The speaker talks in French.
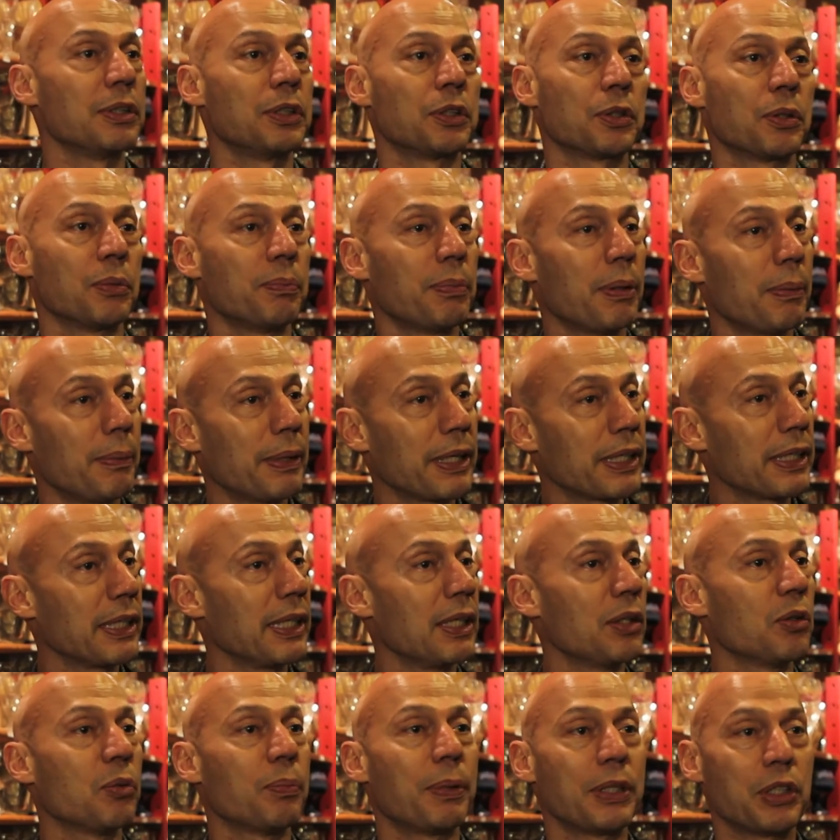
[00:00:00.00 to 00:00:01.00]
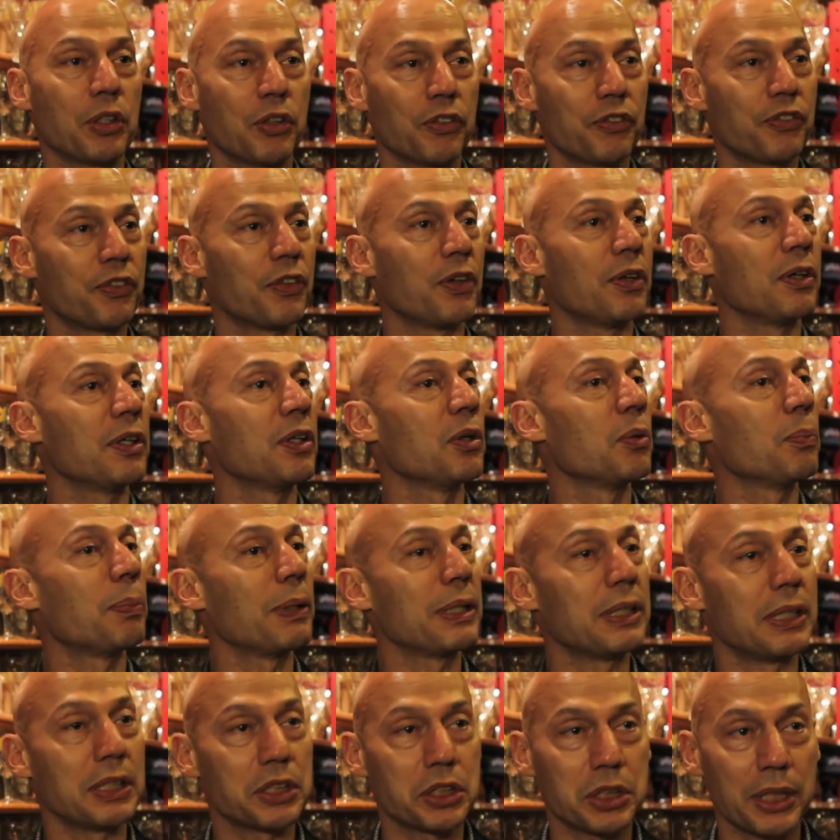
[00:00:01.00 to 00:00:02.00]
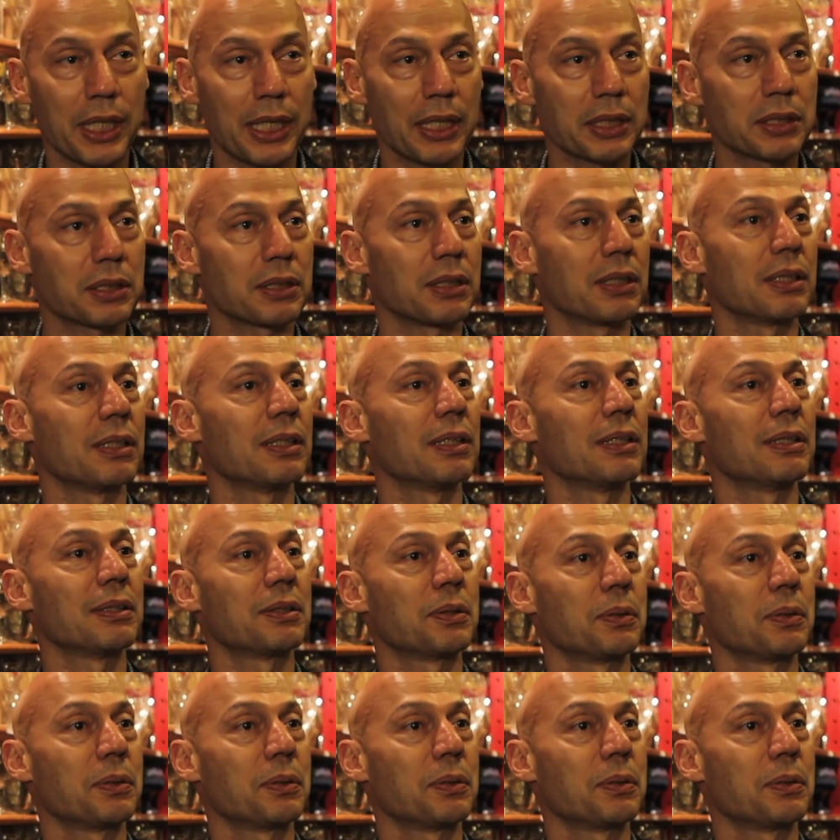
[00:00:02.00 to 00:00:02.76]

ils ne sont pas mariés, ils n'ont pas d'enfants, ils n'ont pas de charges euh,